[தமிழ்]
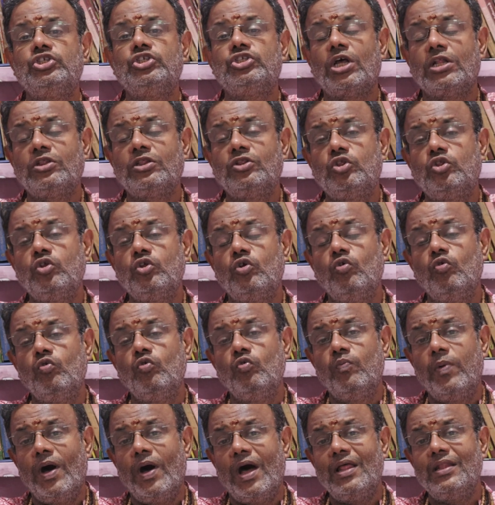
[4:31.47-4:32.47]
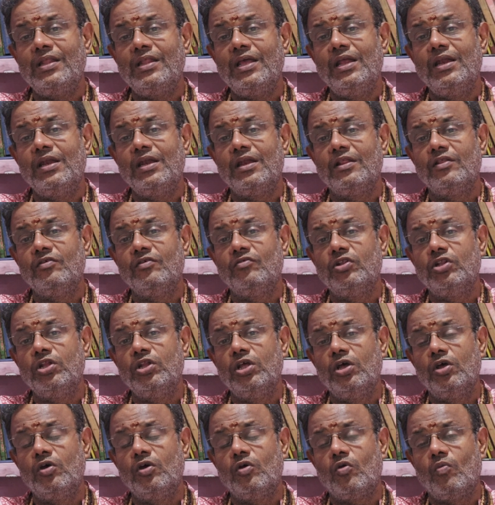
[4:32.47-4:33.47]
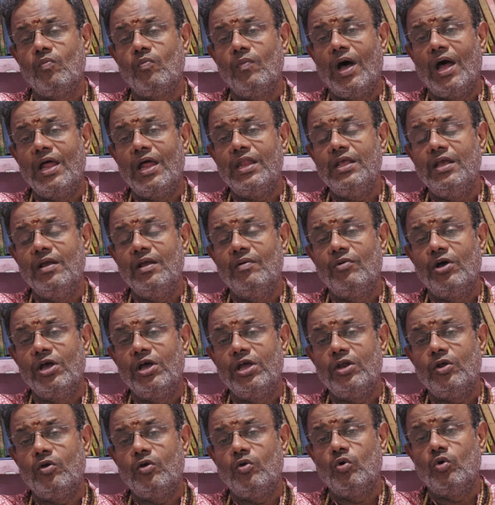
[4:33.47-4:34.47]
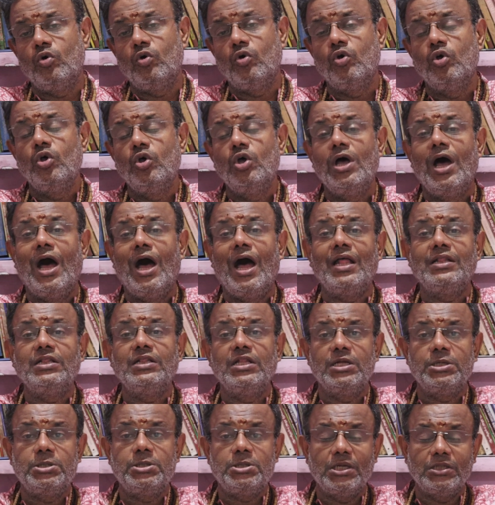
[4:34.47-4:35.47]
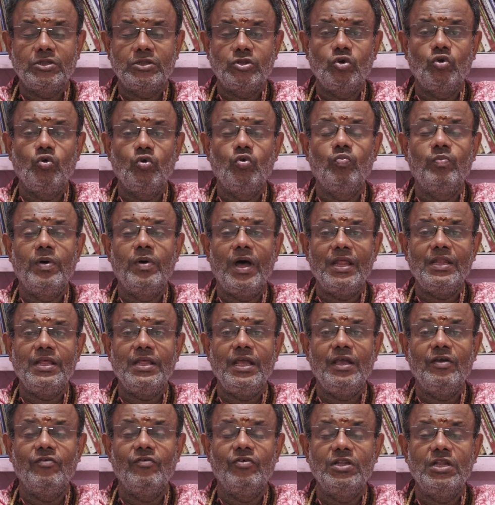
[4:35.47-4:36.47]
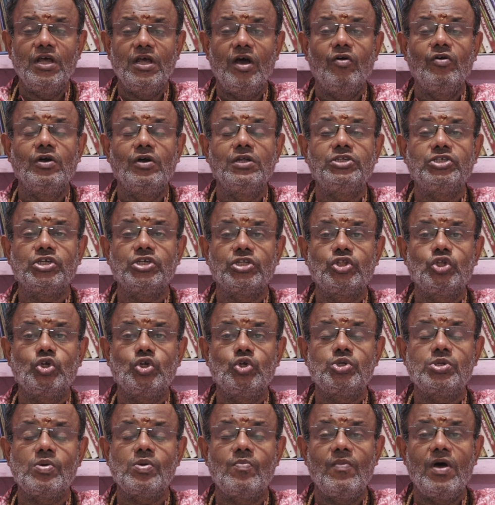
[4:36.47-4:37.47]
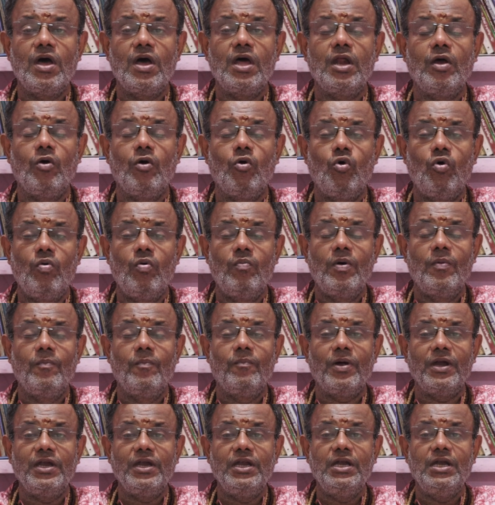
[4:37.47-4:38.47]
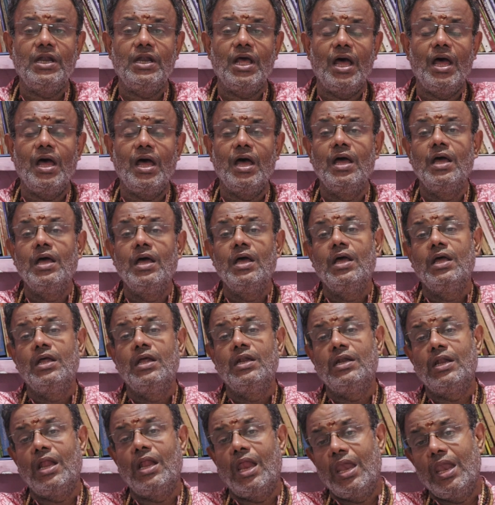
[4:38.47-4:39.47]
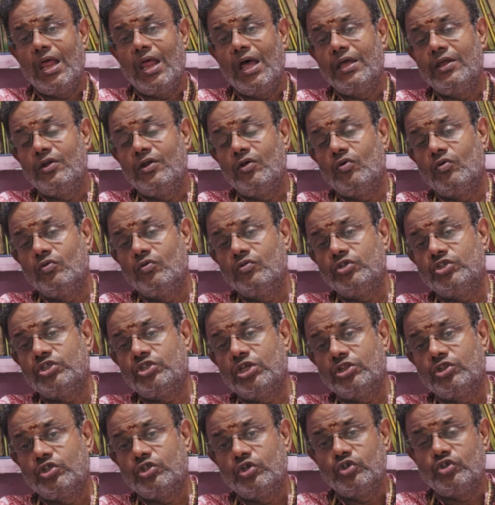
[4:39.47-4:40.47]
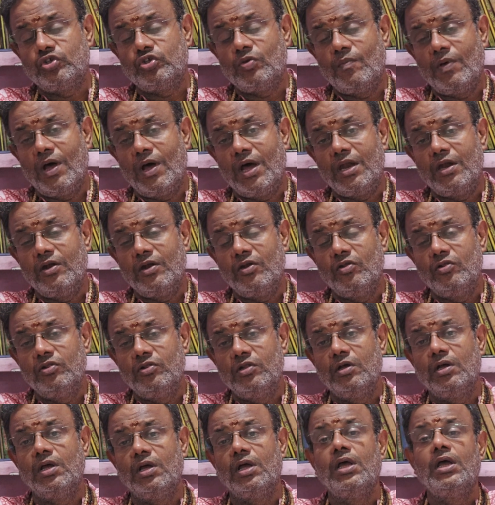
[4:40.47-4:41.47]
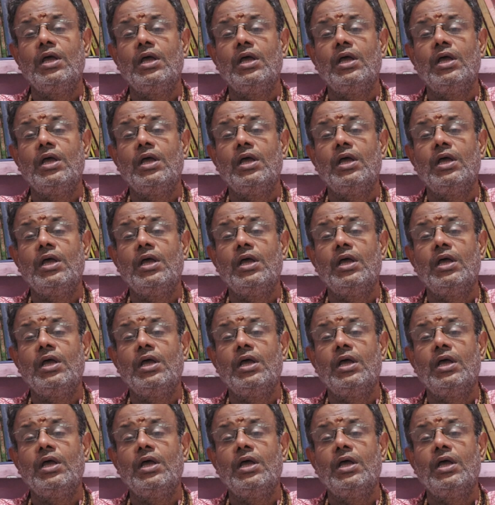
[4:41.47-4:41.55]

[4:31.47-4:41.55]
சத்ரு உபாதைன்றது வந்து ரொம்ப அதிகமாக இருக்கும் அந்த சத்ரு உபாதைக்கு வந்து அவங்க சத்ரு சம்மார ஹோமம் பண்ணிட்டா நல்லா இருக்கும் சத்ரு சமார்னது